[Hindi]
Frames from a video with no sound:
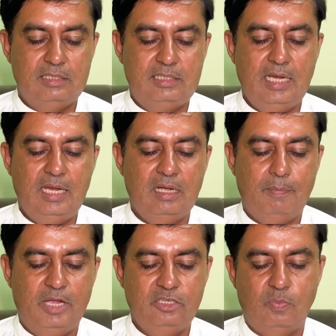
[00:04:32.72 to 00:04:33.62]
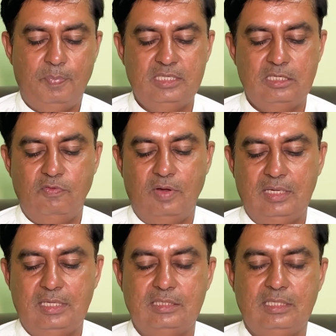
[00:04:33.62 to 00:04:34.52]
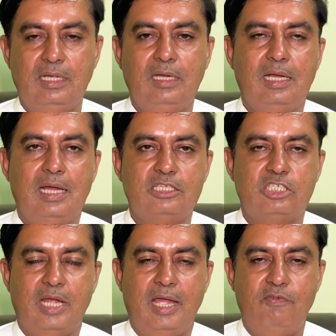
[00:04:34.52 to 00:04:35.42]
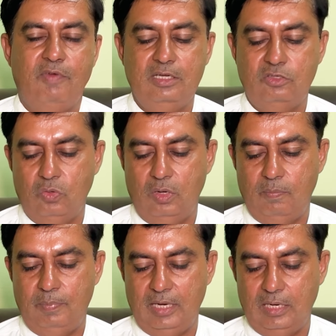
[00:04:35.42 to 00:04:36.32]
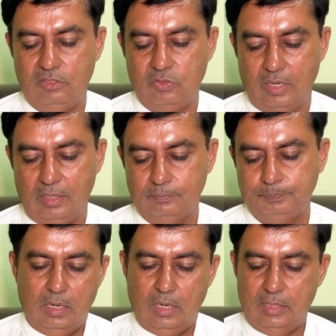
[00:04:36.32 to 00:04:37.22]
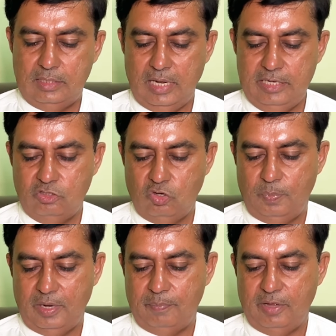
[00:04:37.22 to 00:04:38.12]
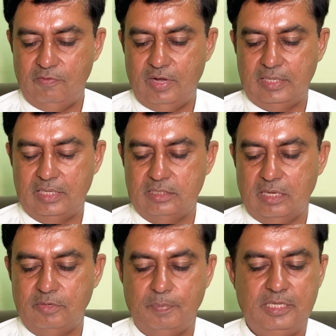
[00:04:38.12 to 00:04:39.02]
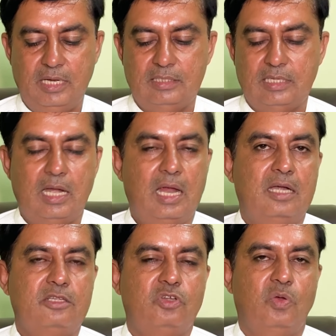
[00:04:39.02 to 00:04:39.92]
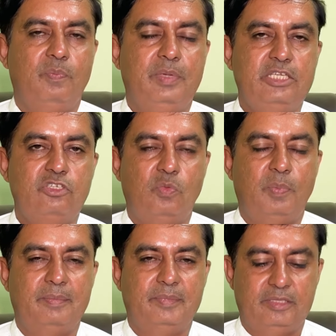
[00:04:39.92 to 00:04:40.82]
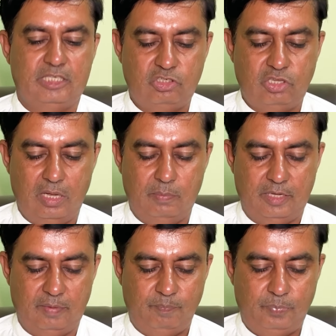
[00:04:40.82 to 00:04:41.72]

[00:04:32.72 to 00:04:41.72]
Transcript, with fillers: जे ए का पाँच सौ पैंसठ वाट का सिंगल ग्लास टायर वन सोलर पैनल जो है अट्ठाईस रुपये पर वाट के हिसाब से पंद्रह हज़ार आठ सौ बीस रुपये में दस्तियाब है